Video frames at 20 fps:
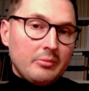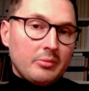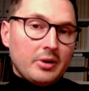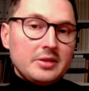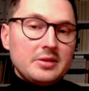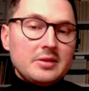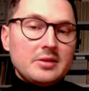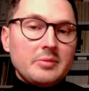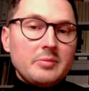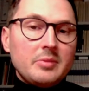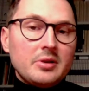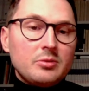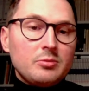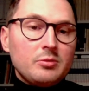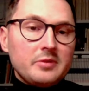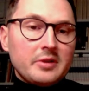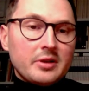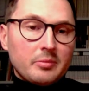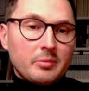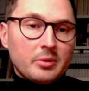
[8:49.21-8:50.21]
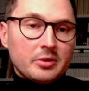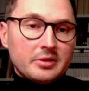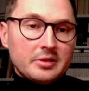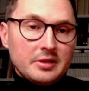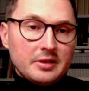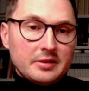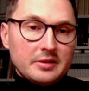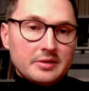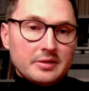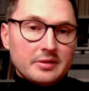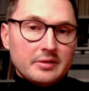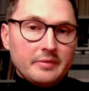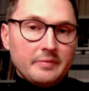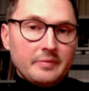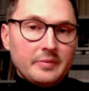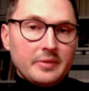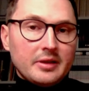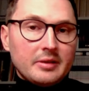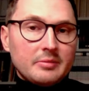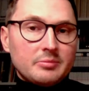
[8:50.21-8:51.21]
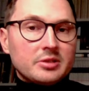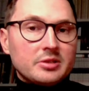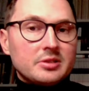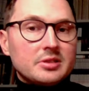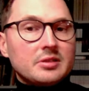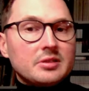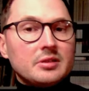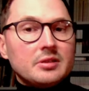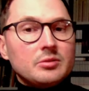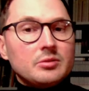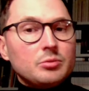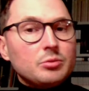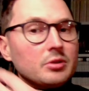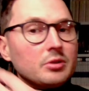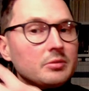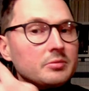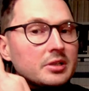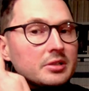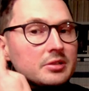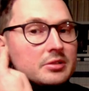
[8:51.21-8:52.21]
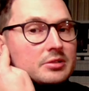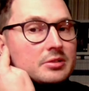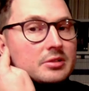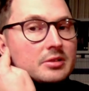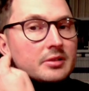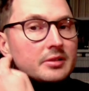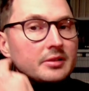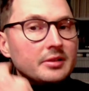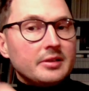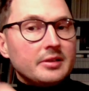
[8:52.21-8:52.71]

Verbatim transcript: Polacy to byli głównie robotnicy, przez dużą część